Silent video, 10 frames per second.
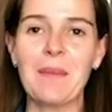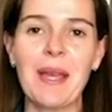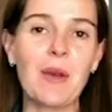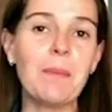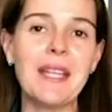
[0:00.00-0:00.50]

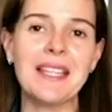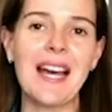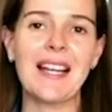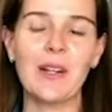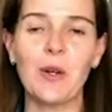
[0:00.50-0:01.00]
Vengo a
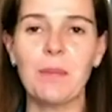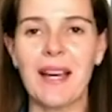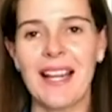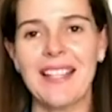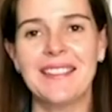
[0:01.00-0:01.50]
invitarlos
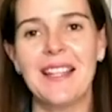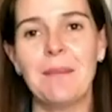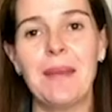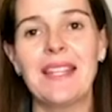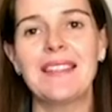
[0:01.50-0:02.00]
para
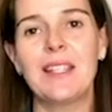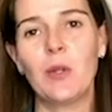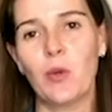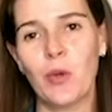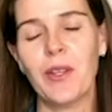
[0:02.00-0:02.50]
este
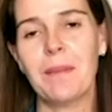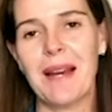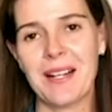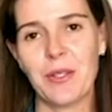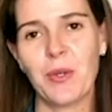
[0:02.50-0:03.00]
21 de
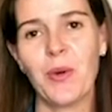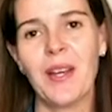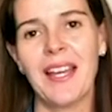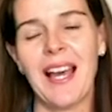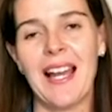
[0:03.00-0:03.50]
marzo
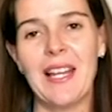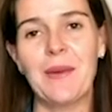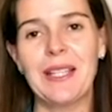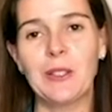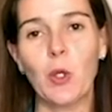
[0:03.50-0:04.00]
al
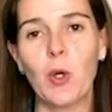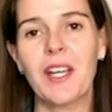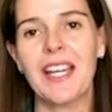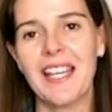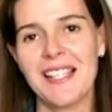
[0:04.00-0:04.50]

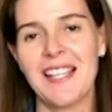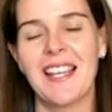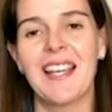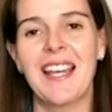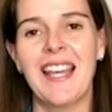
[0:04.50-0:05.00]
evento Crece,
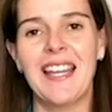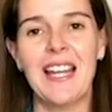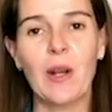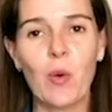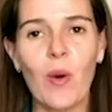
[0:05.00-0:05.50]
en
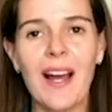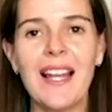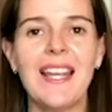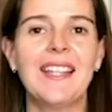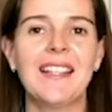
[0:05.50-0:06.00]
el
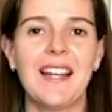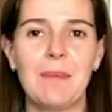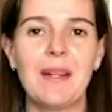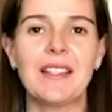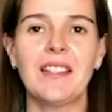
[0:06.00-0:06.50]
cual
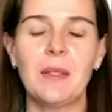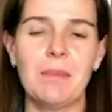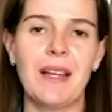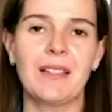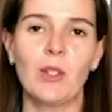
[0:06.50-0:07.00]
estaré
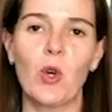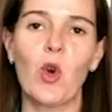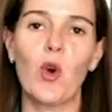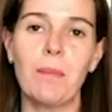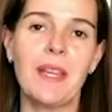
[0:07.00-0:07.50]
participando
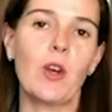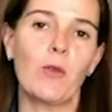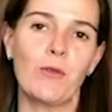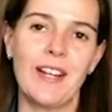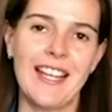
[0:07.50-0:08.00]
con mi
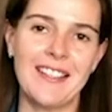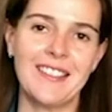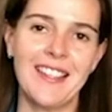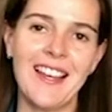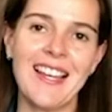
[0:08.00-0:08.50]

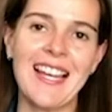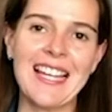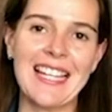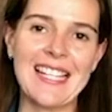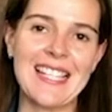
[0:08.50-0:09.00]
conferencia
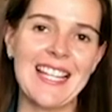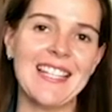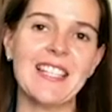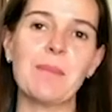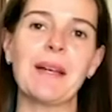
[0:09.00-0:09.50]
Crecer
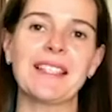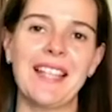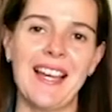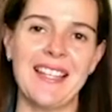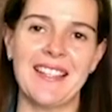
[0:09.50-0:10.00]
entre
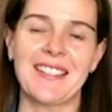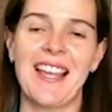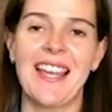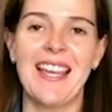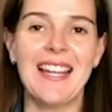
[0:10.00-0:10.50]
pantallas
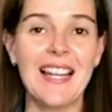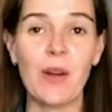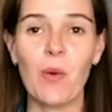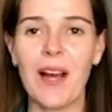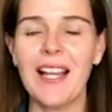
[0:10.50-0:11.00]
en
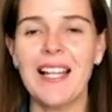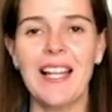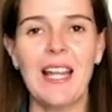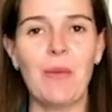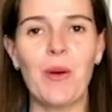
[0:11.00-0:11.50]
la cual
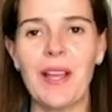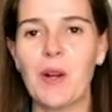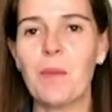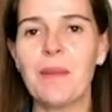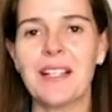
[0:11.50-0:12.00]
les voy
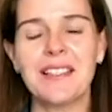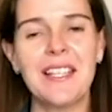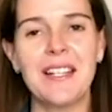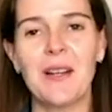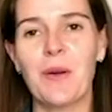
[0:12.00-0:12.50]
a
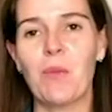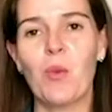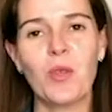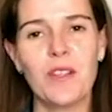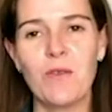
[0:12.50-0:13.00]
compartir
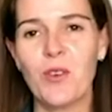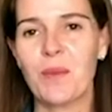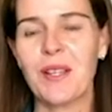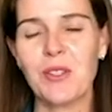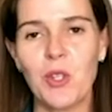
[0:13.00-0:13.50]
mucha
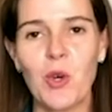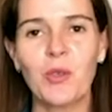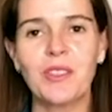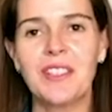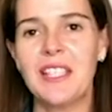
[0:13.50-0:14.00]

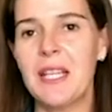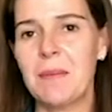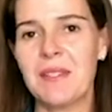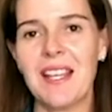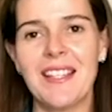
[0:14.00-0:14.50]
información,
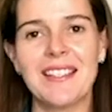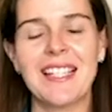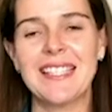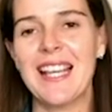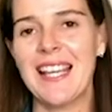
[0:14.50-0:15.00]
tips,
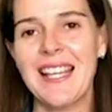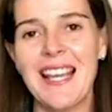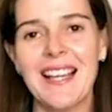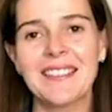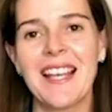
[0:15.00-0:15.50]

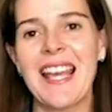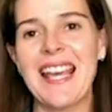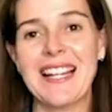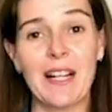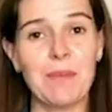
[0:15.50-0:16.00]
estrategias,
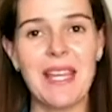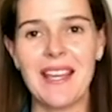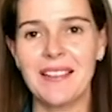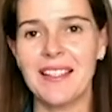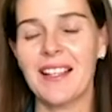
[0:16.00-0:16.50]

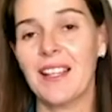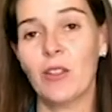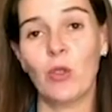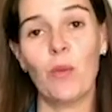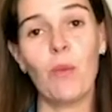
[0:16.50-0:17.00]
herramientas
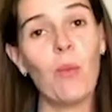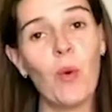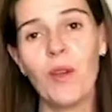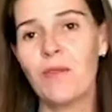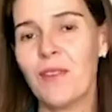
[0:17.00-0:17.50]
que son
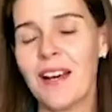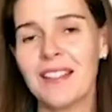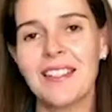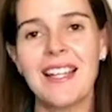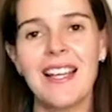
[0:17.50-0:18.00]
muy
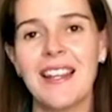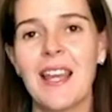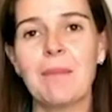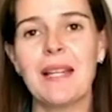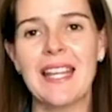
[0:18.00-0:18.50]
fáciles
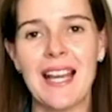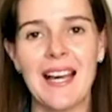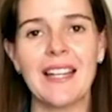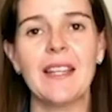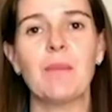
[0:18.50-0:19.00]
de
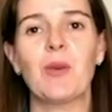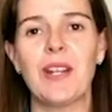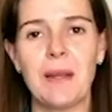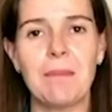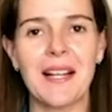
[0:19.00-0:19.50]
aplicar y de
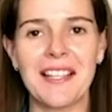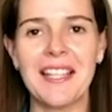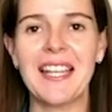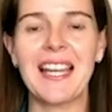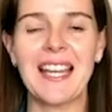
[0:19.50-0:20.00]
poner en
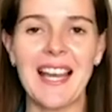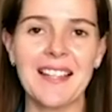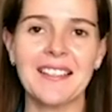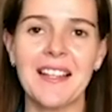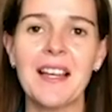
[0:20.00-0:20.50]
práctica en
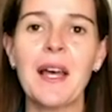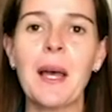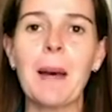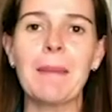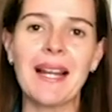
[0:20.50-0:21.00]
casa
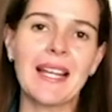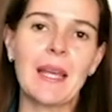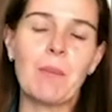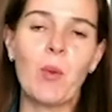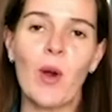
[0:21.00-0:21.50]
para
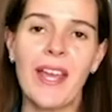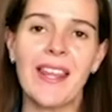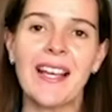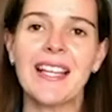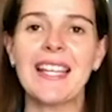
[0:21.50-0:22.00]
que
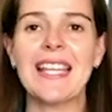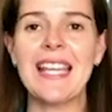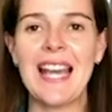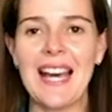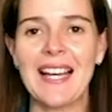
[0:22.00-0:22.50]
puedan
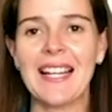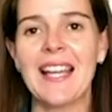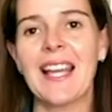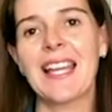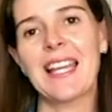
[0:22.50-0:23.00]
guiar,
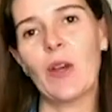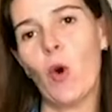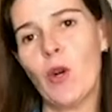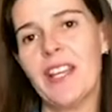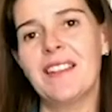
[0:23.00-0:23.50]

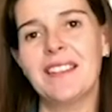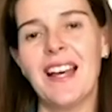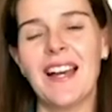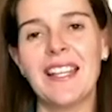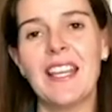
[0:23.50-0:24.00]

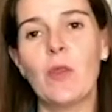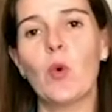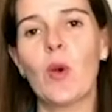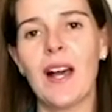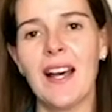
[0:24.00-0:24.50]
orientar y
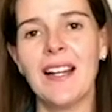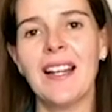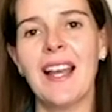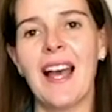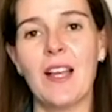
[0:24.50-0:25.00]
educar
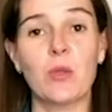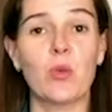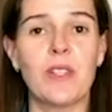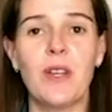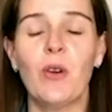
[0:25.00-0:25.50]
a
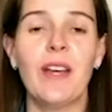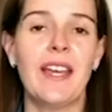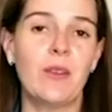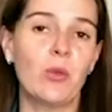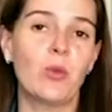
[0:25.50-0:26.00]
sus hijos
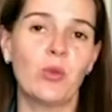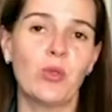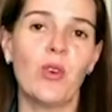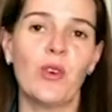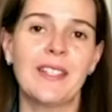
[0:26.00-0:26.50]
en un
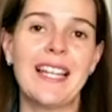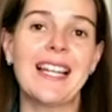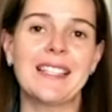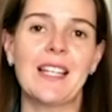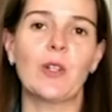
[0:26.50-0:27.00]
uso de
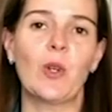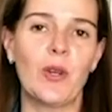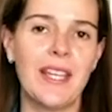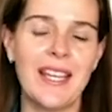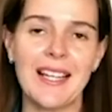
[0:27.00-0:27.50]
la
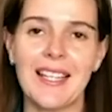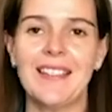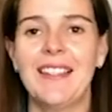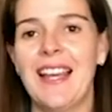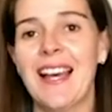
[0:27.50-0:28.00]
tecnología que
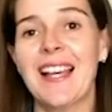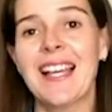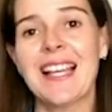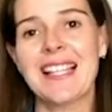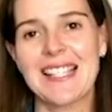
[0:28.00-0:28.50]
sea
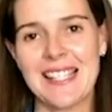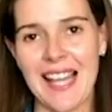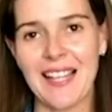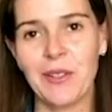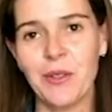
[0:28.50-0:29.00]

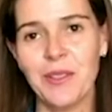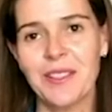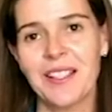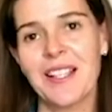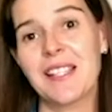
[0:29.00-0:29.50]
sano,
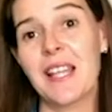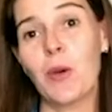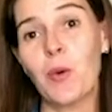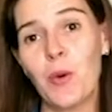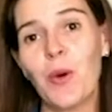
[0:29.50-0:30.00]

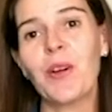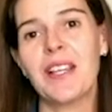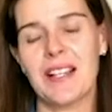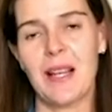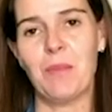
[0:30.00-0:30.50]
seguro
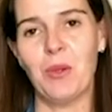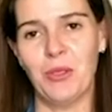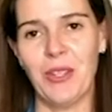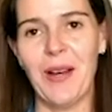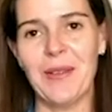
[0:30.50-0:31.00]
y
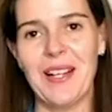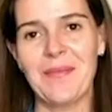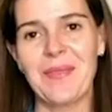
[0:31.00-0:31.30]
responsable.